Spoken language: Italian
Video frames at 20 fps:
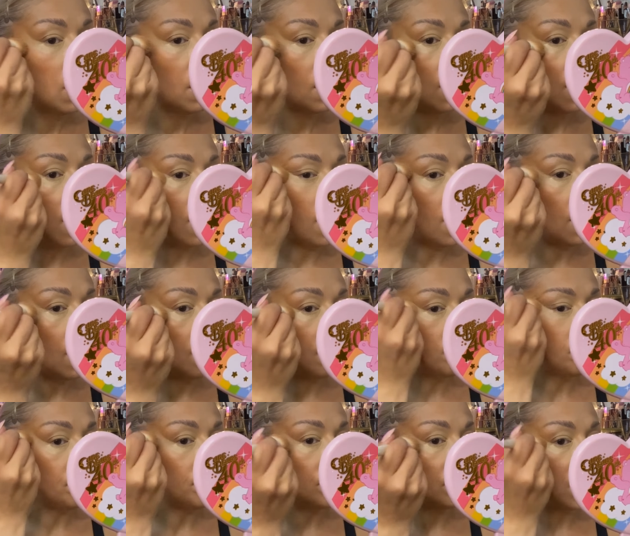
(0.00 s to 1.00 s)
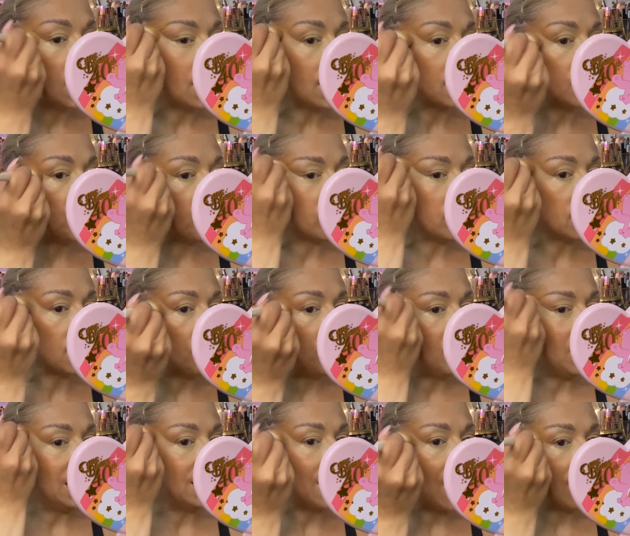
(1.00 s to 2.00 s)
ehm,
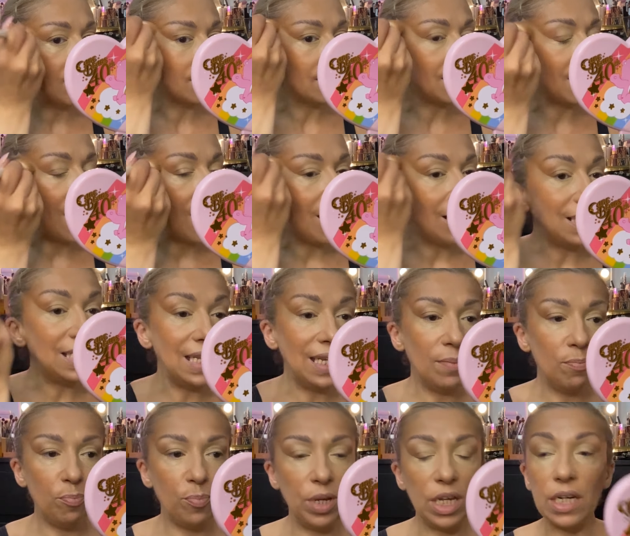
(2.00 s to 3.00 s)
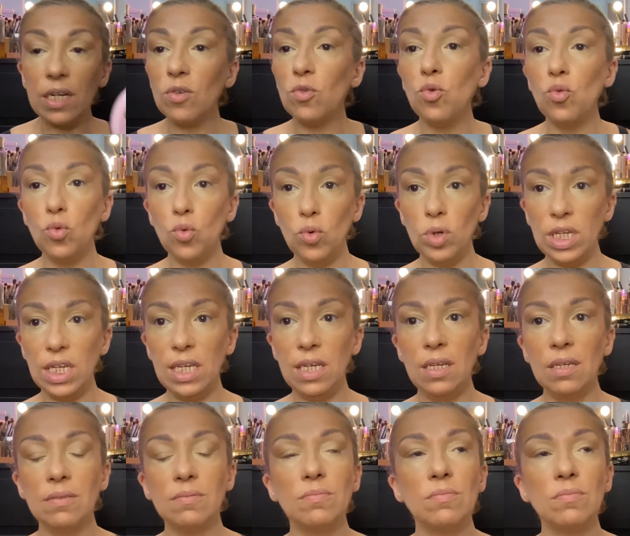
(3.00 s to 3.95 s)
responsabilità tali per cui